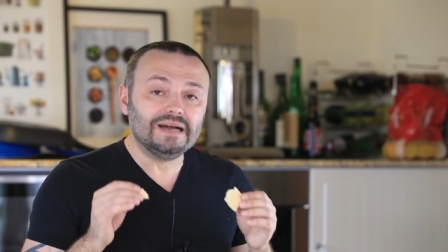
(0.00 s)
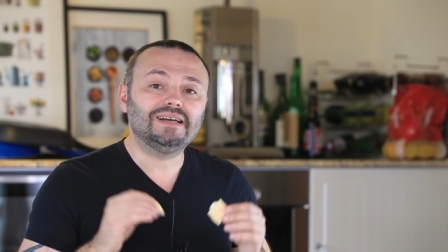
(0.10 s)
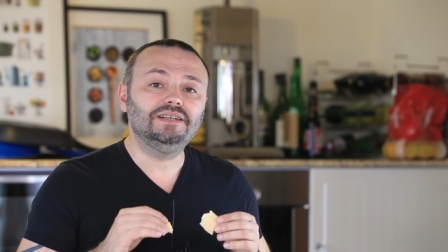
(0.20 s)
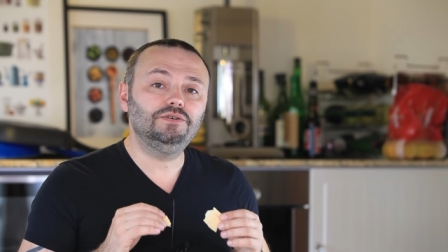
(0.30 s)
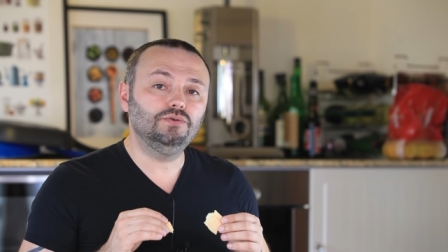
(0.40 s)

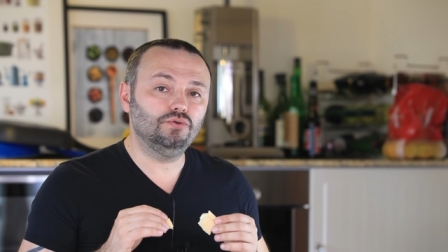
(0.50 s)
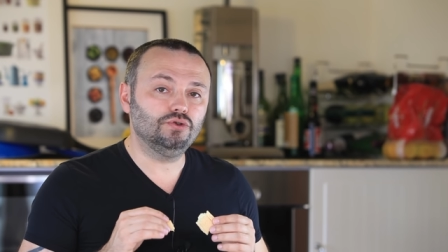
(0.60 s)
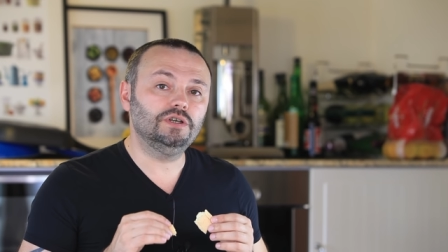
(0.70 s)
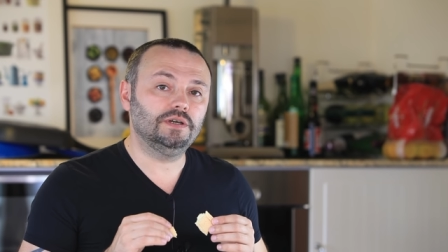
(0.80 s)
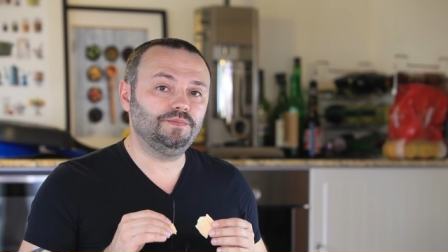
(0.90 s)
Хранить его
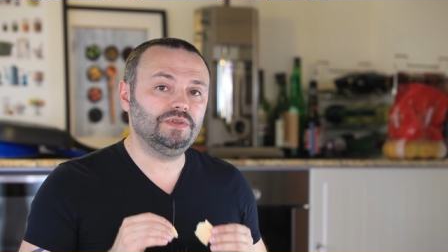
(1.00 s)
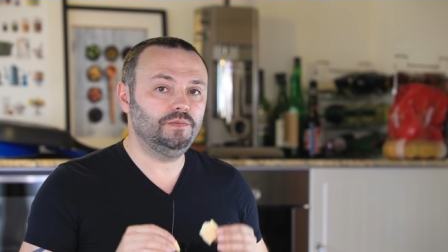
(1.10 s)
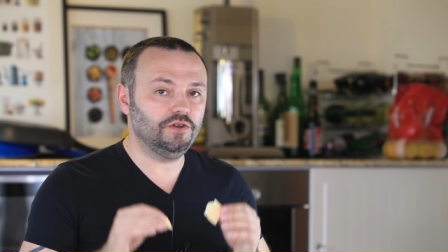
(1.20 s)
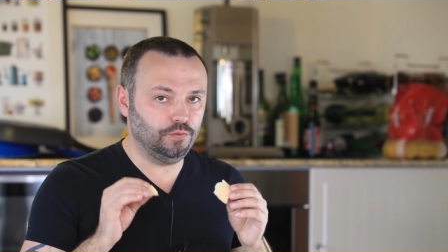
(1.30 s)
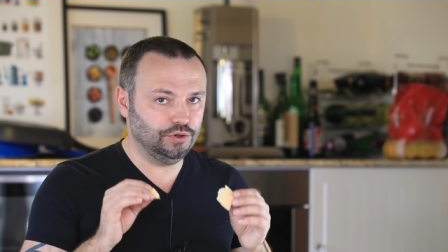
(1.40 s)
нужно
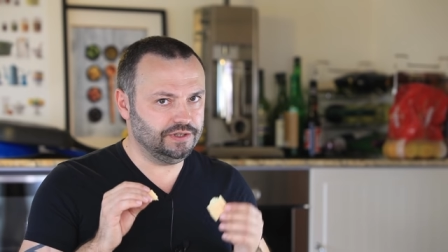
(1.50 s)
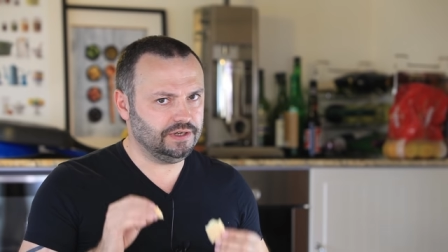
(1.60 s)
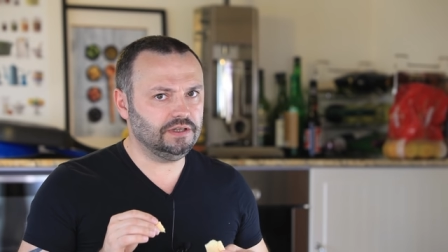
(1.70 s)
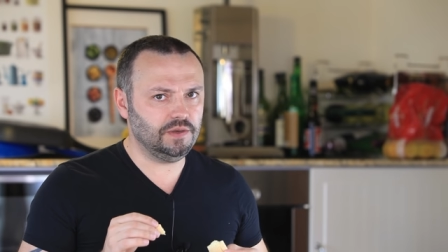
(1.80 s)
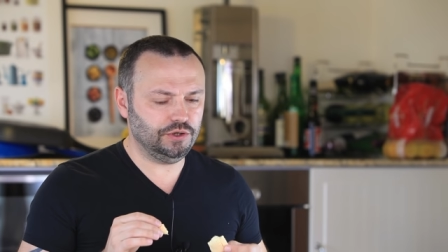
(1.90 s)
именно в плотно
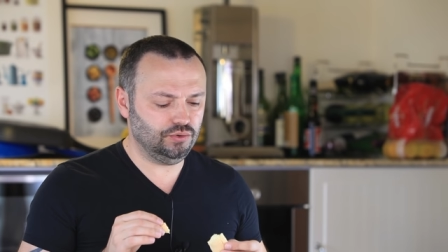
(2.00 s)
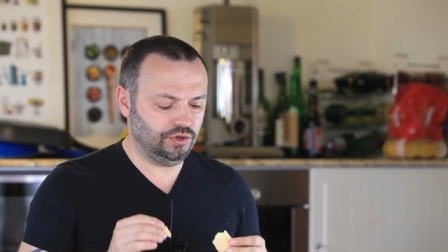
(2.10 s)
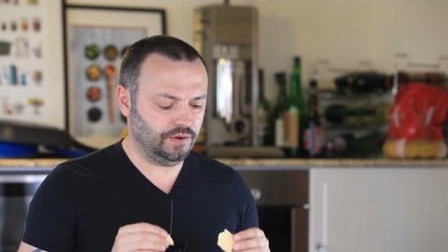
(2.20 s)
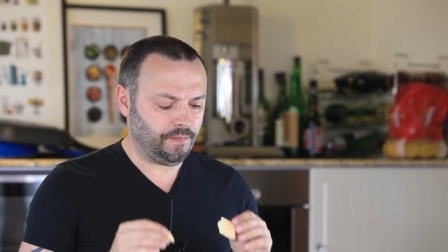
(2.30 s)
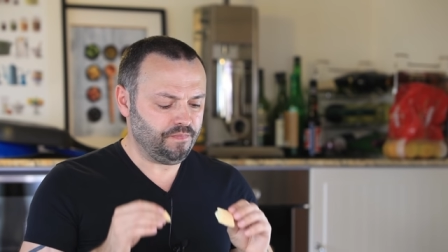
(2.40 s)
закрытой
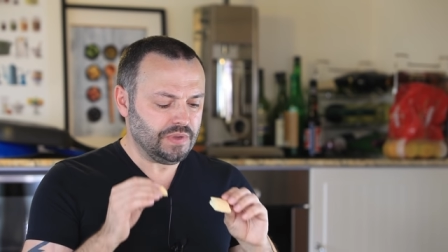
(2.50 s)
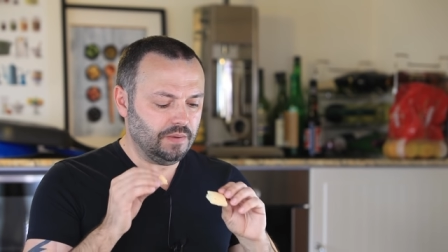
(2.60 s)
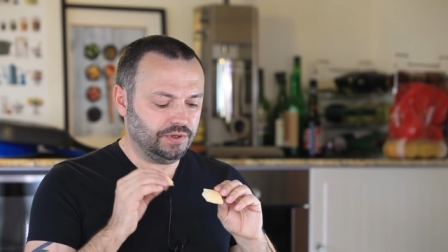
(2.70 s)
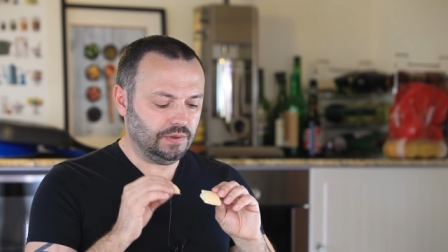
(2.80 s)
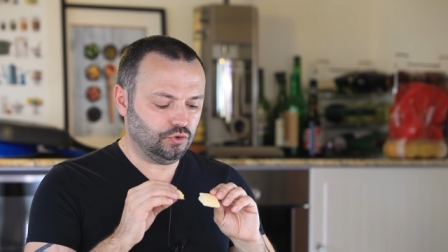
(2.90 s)
посуде,
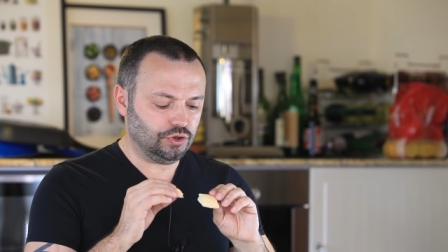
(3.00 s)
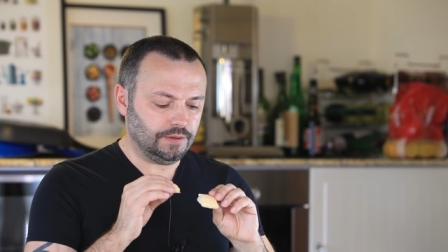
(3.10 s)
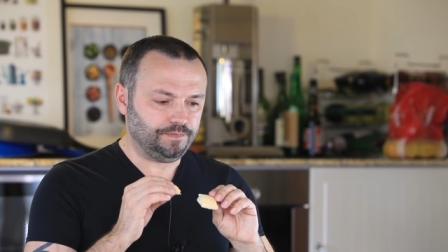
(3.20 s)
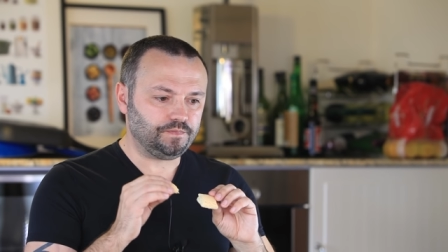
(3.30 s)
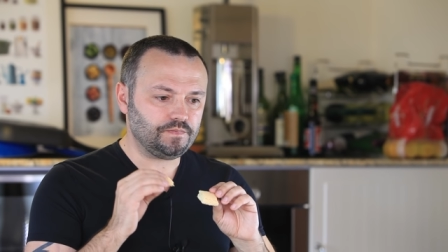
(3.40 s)
потому что